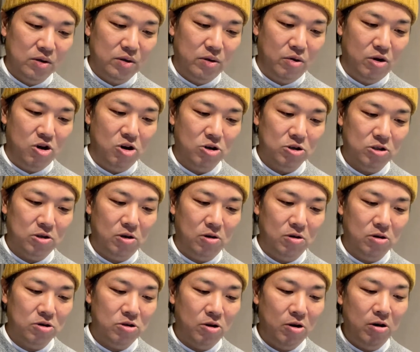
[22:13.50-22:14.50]
そう
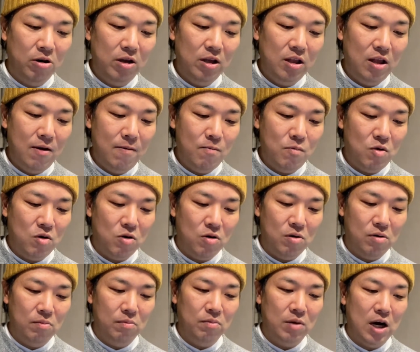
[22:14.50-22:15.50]
そうそれで
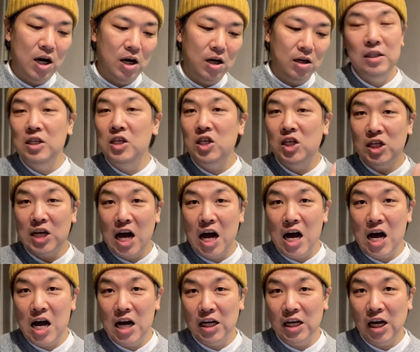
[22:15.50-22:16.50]
もうまあ2時
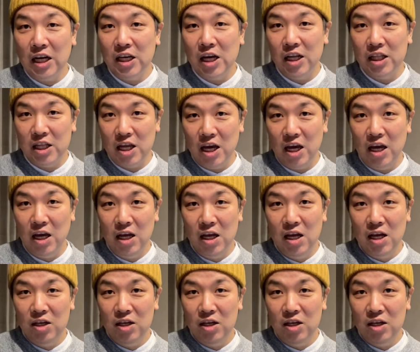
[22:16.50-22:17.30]
間半かけて